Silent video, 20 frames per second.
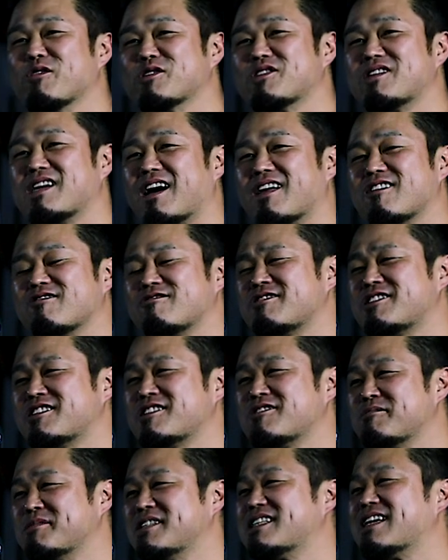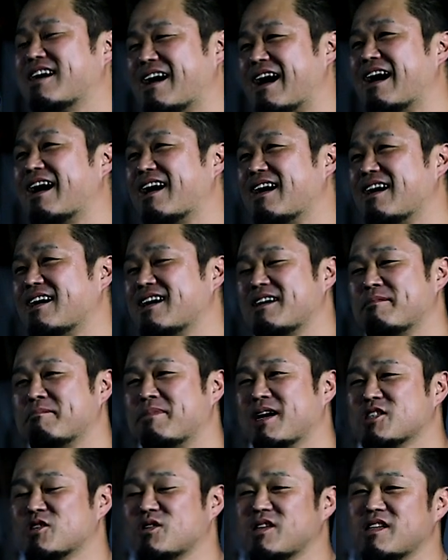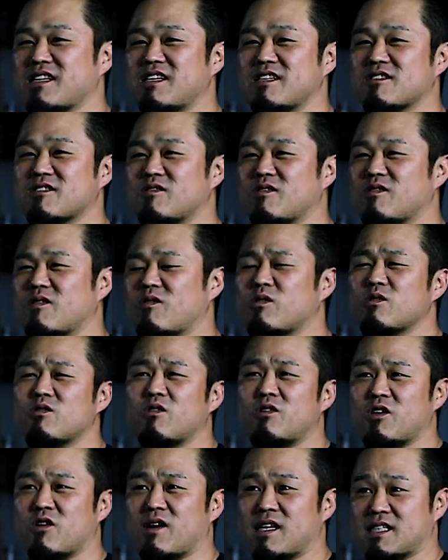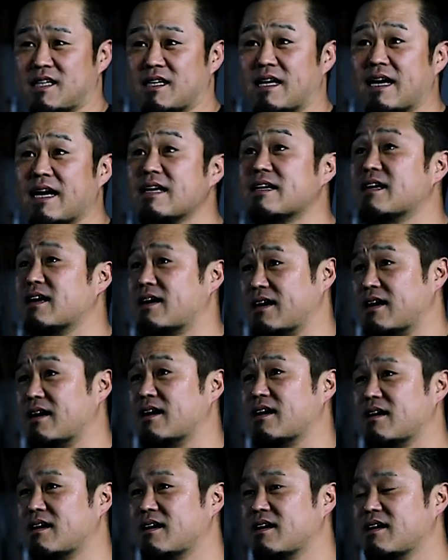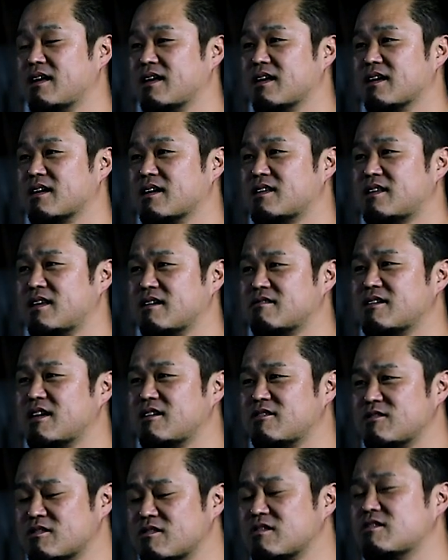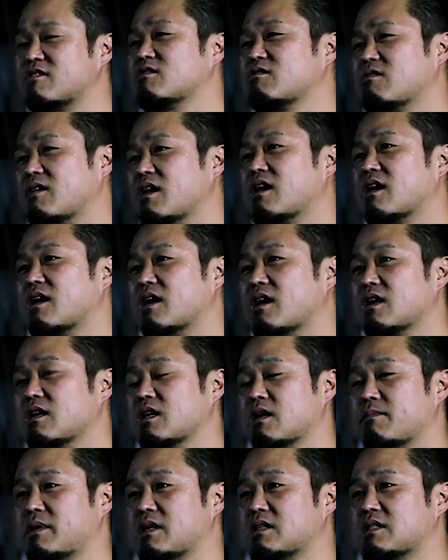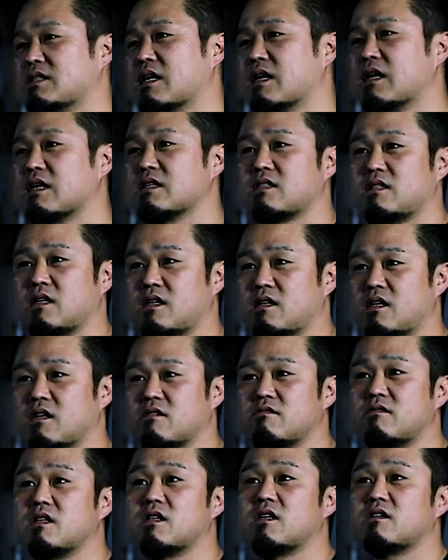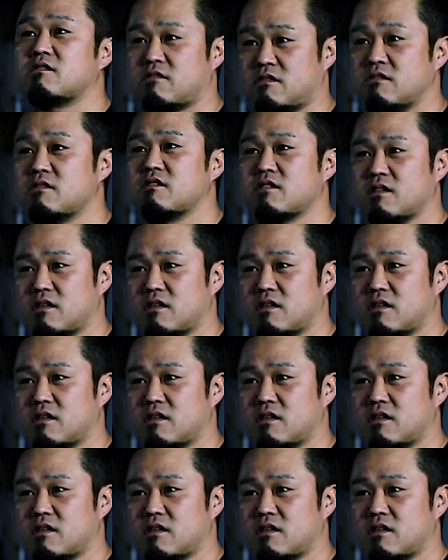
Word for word: もちろんうちの店が場所的にその大通りとかじゃないから、来てくれる人っていうのはやっぱり探して来てくれてる、